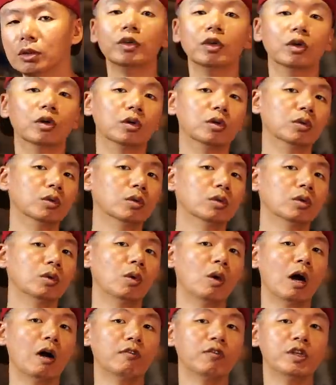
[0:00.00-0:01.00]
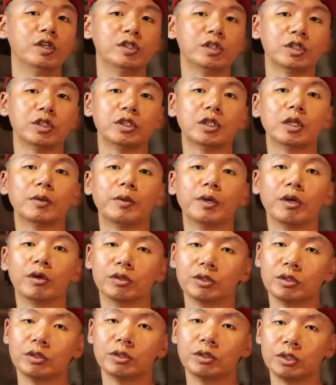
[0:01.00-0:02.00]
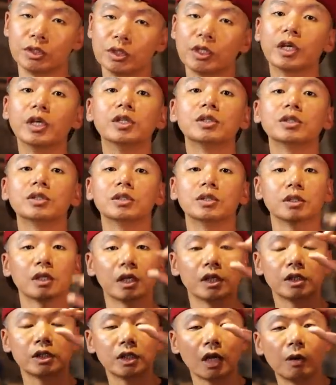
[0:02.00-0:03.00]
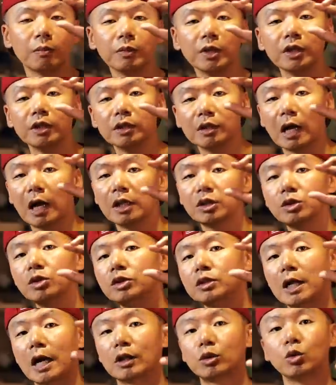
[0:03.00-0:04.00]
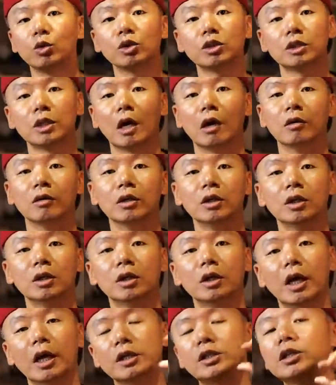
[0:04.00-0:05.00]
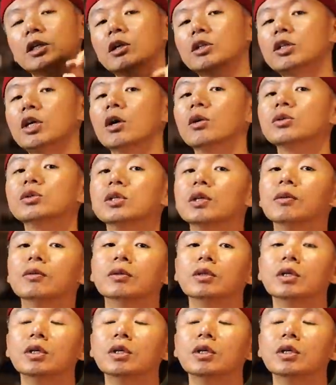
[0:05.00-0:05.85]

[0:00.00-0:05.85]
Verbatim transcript: 有滑 V 十一 的朋友是可以试试看上面打，自己打多少，哎，这个要调整。